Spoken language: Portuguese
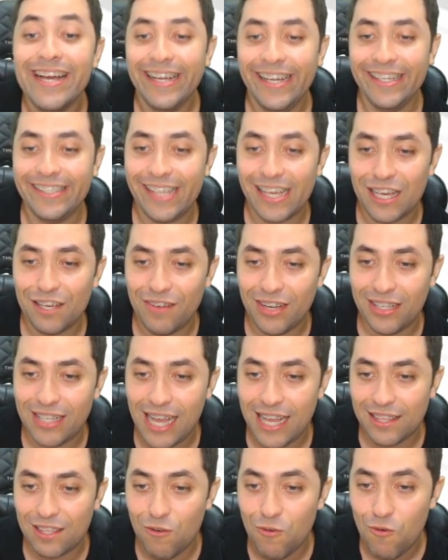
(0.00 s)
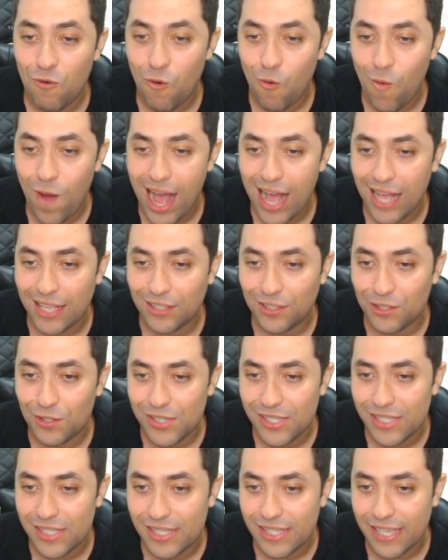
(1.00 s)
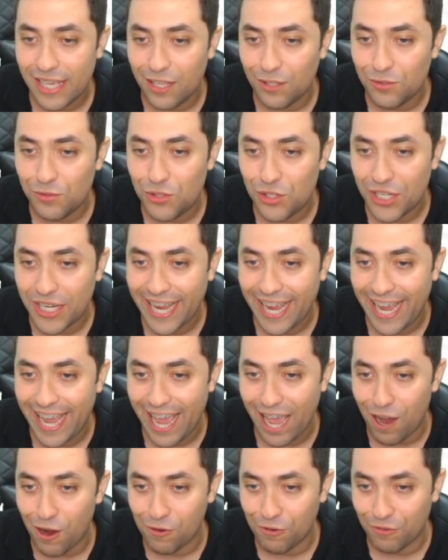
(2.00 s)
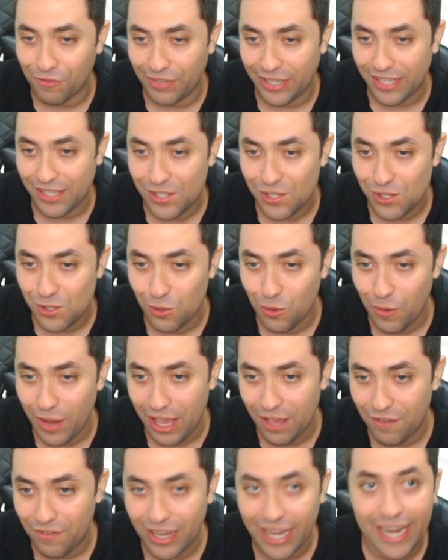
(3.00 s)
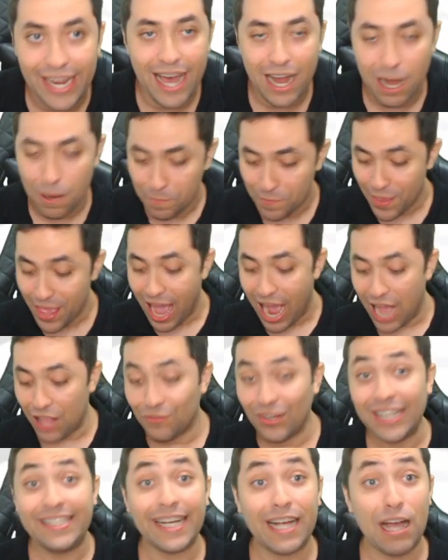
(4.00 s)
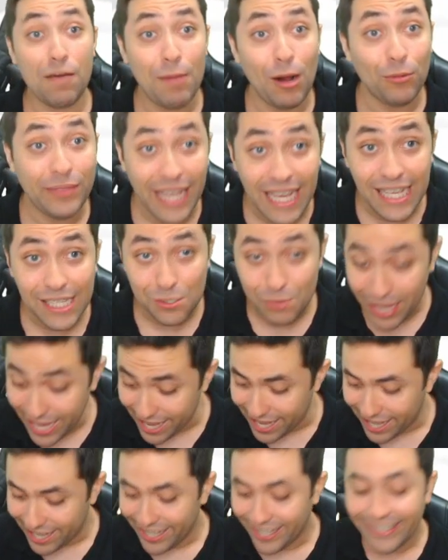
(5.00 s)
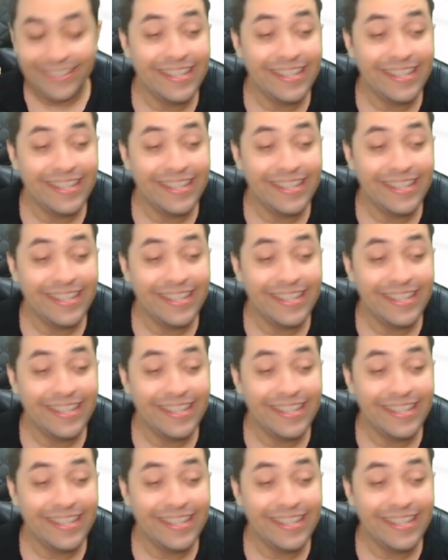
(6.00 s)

Isso aqui vai dar, então, 400 Kelvin. Suave, galera. Aí tu fala assim, Cabral, tem isso aí?